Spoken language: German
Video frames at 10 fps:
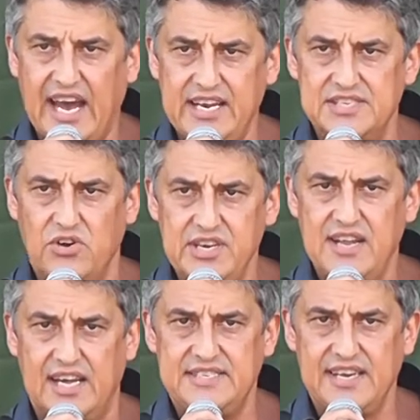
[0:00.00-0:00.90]
mit einer
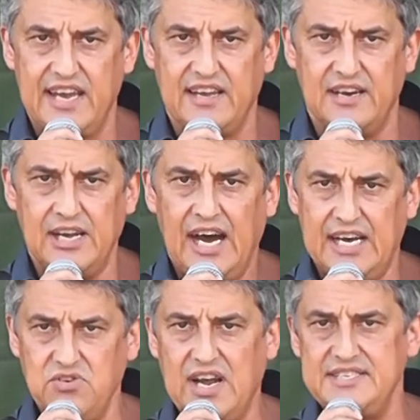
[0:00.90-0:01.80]
solchen Anzeige,
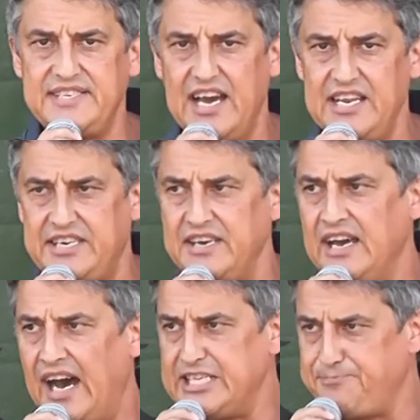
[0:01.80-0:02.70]
also ganz ehrlich,
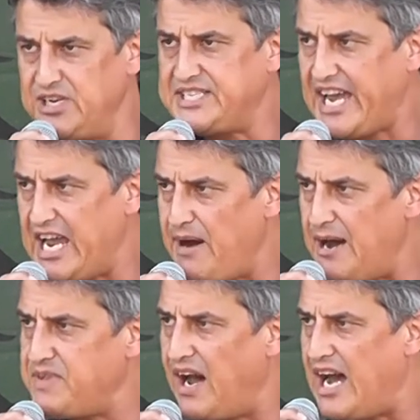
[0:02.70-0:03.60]
als
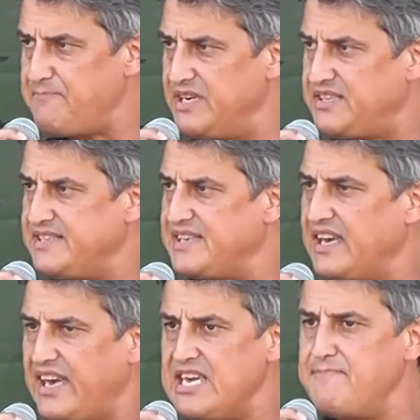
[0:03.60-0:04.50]
Polizeibeamter hat mich diese
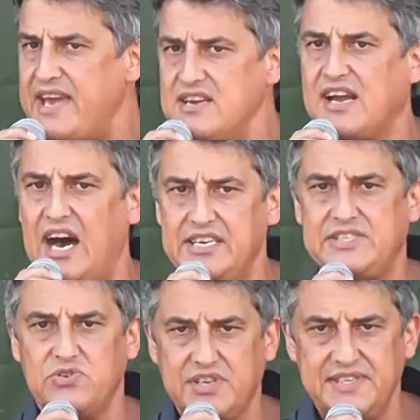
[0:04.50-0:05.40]
geringe Menge gar
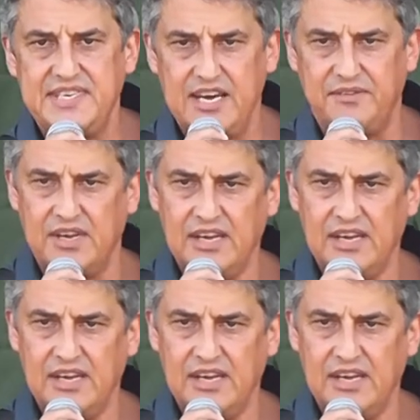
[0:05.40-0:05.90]
nicht zu interessieren.